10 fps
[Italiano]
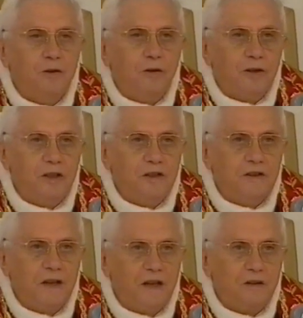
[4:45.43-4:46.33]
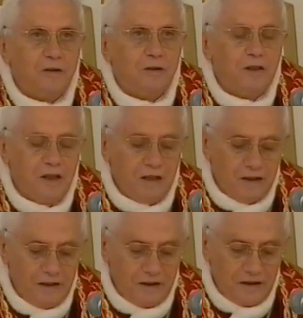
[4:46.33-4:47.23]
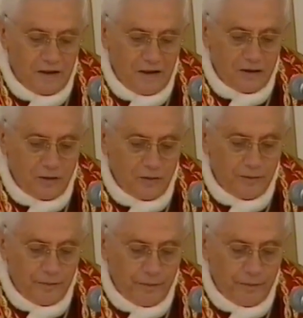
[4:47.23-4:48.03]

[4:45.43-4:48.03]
orientato e dedicato.